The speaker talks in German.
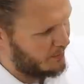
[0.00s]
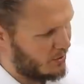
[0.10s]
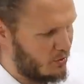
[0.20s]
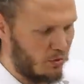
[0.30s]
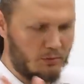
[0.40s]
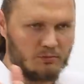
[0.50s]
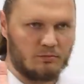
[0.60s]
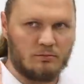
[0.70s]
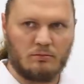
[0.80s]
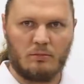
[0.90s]
hebt das schon.
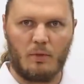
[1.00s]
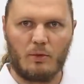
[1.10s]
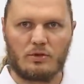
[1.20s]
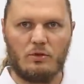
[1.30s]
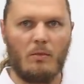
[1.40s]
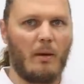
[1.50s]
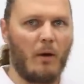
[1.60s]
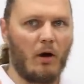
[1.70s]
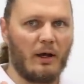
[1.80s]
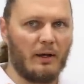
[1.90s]
Man muss nichts
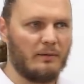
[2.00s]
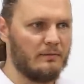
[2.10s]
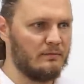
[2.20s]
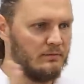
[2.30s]
mehr machen,